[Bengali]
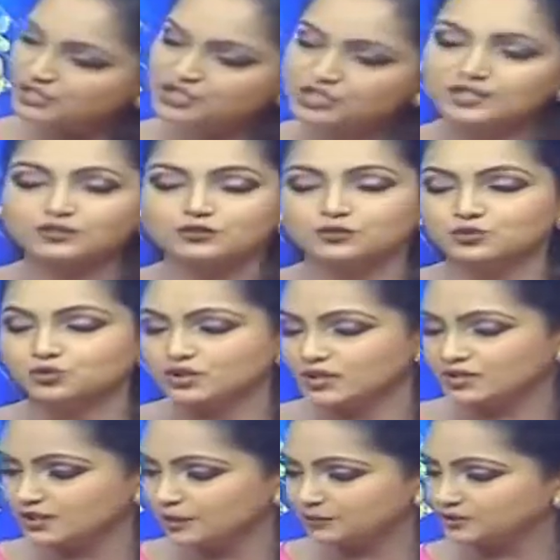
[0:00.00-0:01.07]
সেটা তুমি যদি
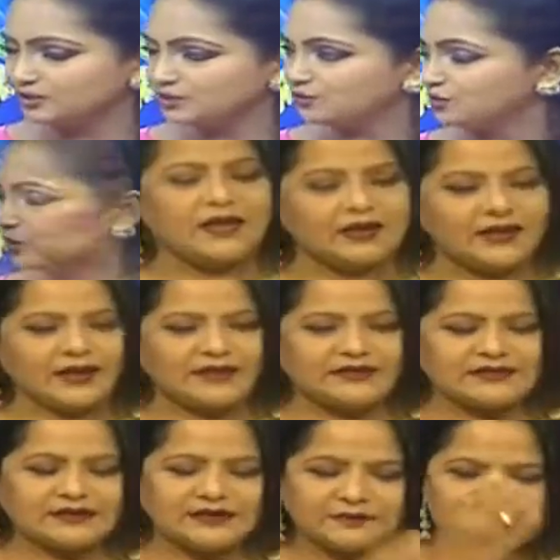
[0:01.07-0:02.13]
আজকে আমাদের একটু বলো হ্যাঁ,
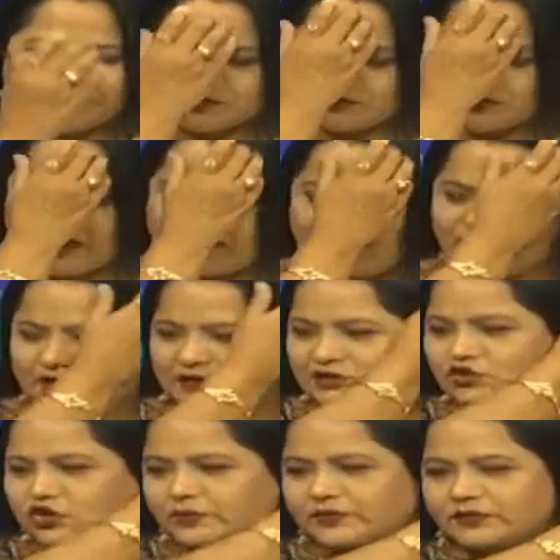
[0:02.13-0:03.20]
এইটা বেশ ভালো একটা
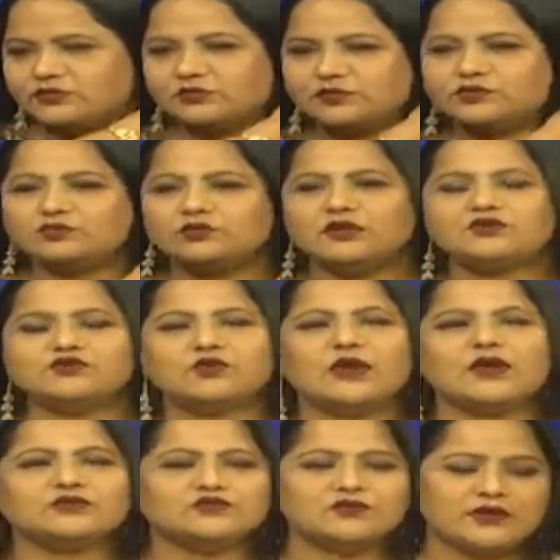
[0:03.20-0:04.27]
টপিক তুমি তুলেছো
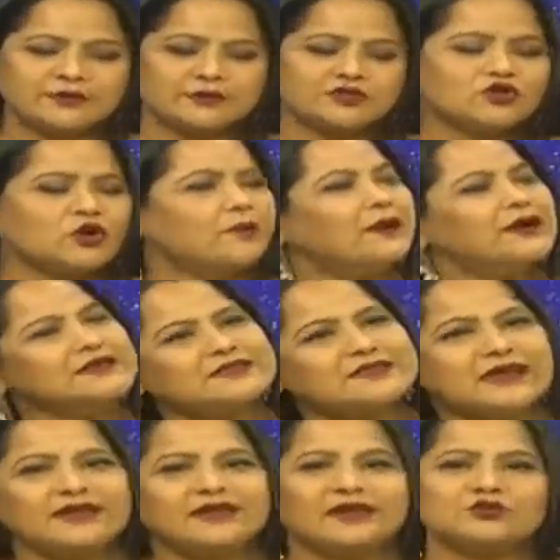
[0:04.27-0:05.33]
অ্যাকচুয়ালি আমরা সবাই
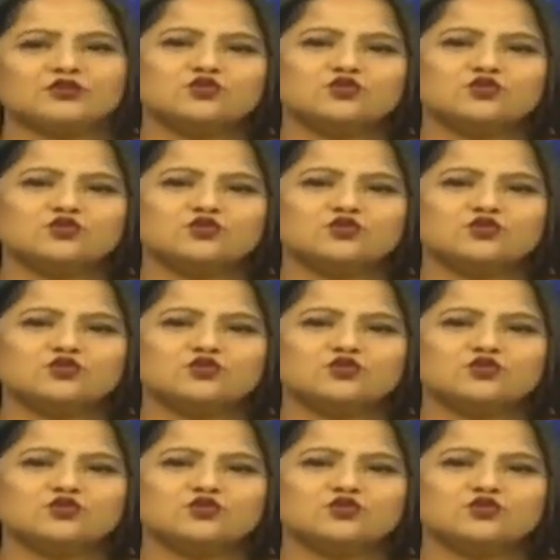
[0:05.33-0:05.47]
চাই একটু